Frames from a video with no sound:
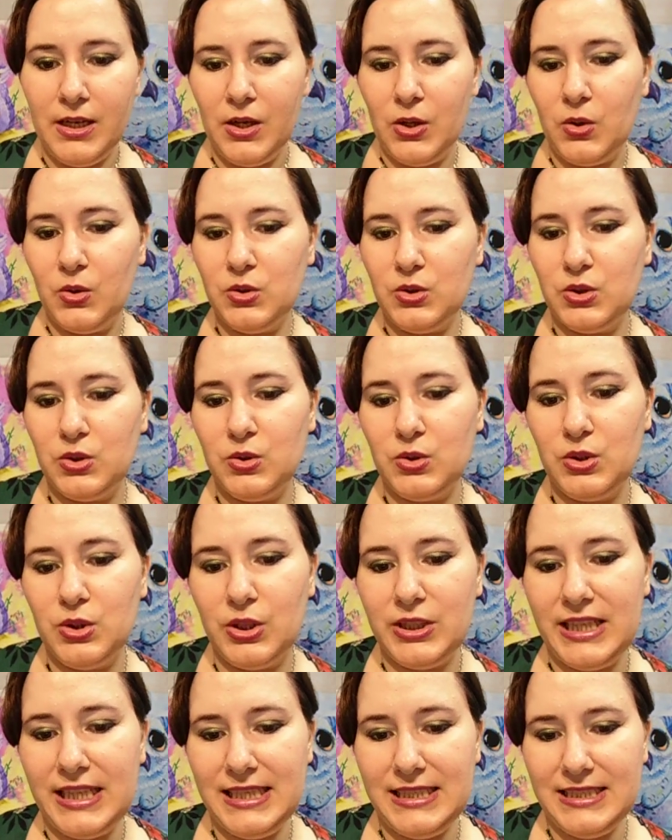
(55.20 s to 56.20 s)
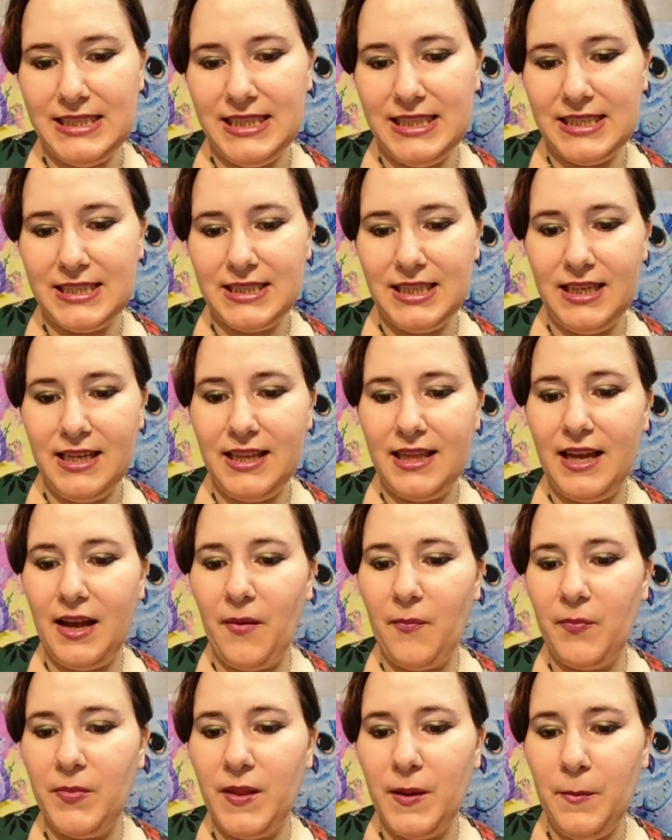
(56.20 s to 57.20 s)
con sus notas de
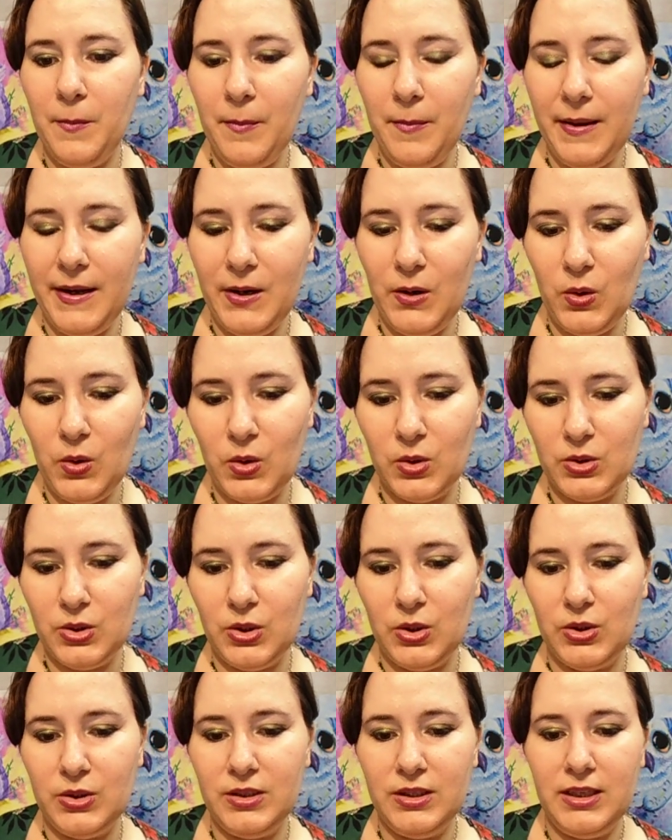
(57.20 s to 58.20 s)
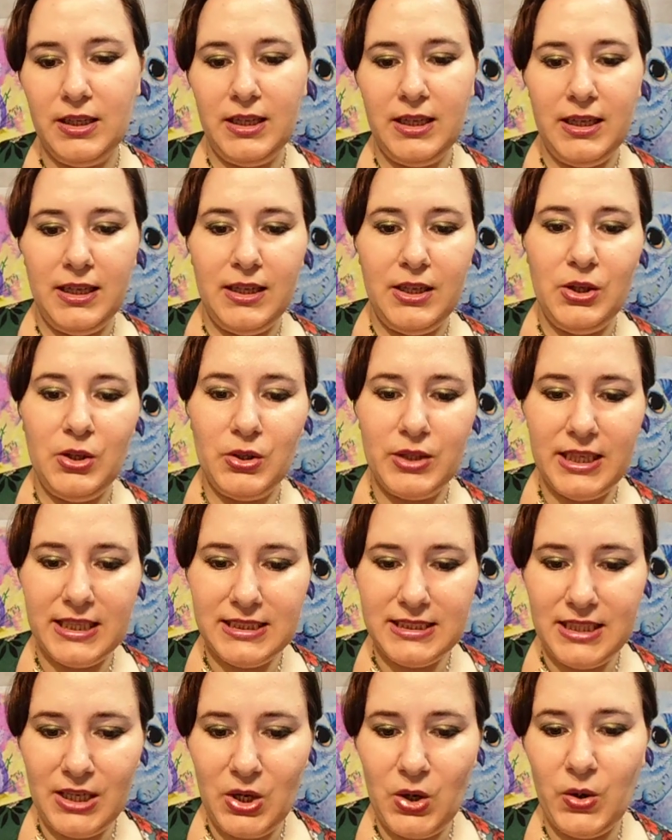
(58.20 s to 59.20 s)
salida melocotón,
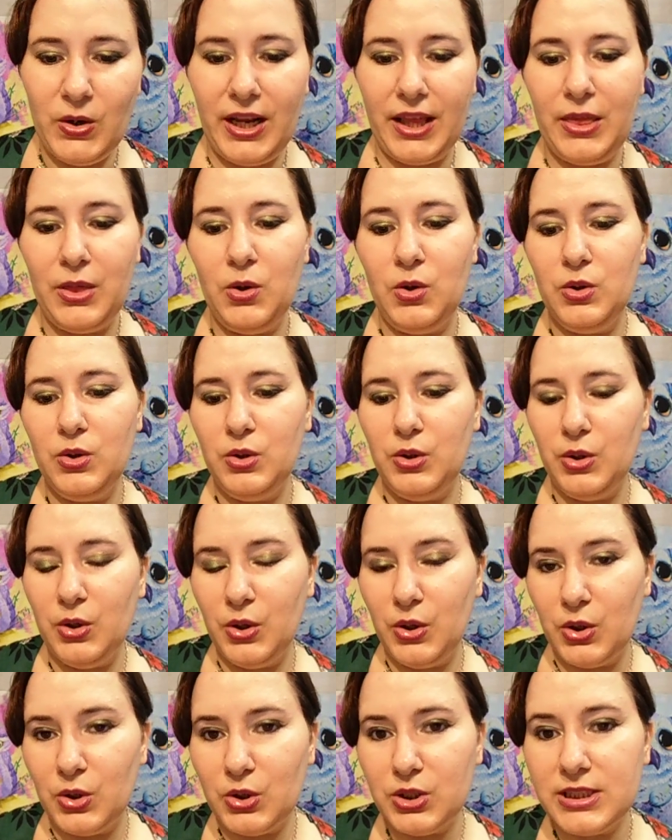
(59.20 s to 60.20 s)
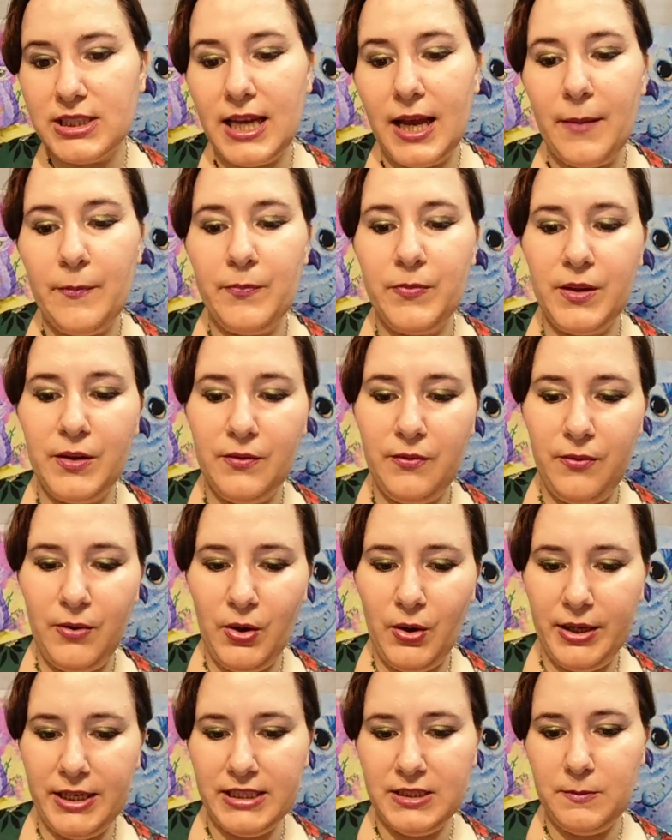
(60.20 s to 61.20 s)
notas de corazón rosa,
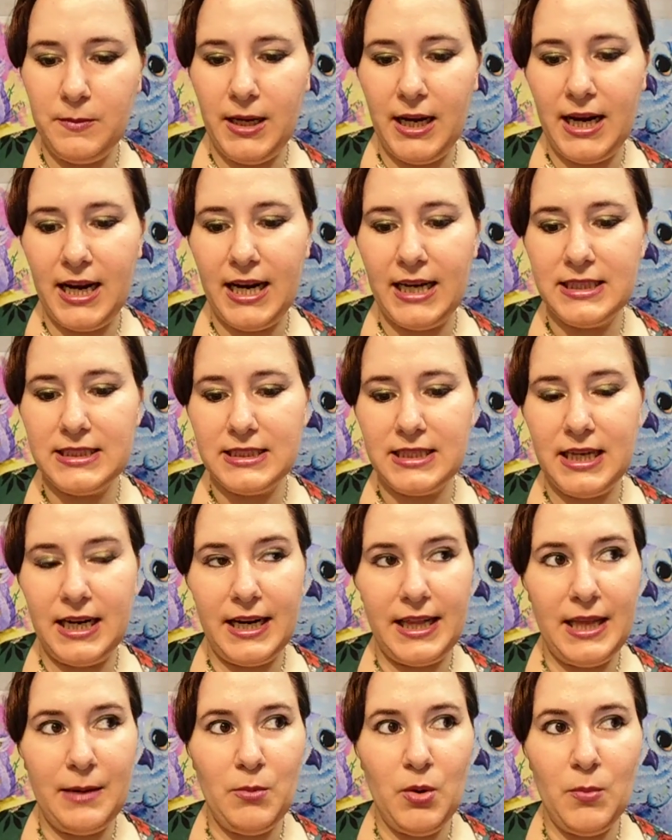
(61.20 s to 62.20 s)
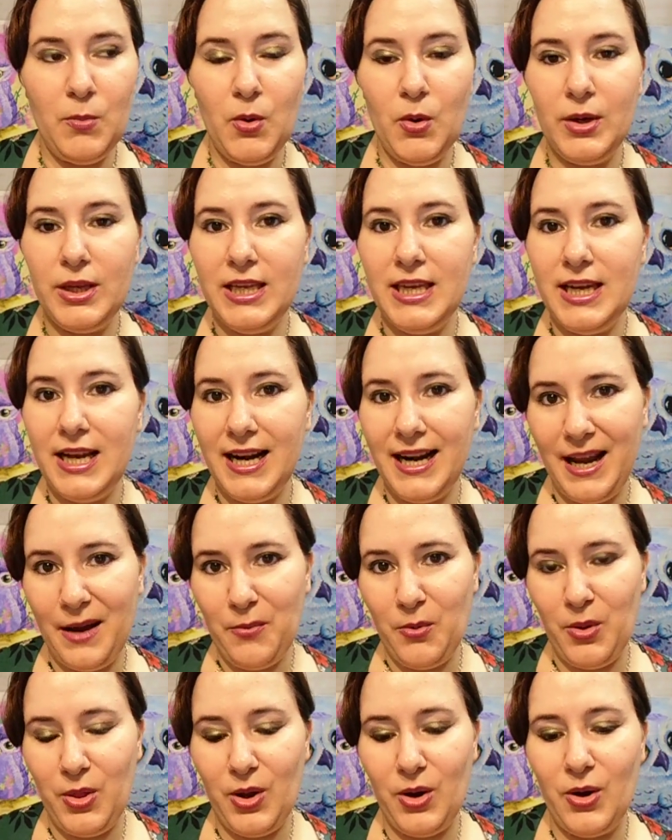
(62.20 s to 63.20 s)
flores blancas, cardamomo y
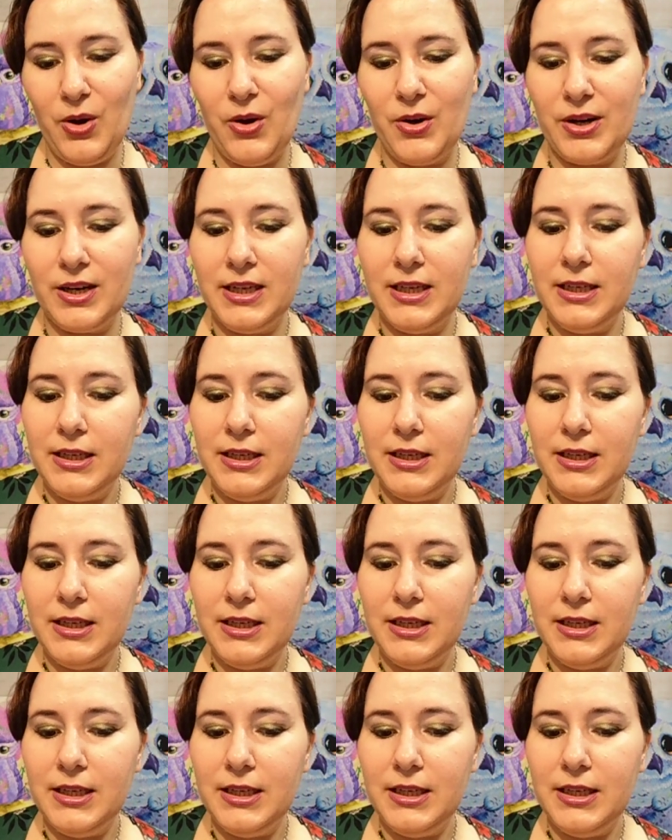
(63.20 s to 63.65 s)
clavo de olor,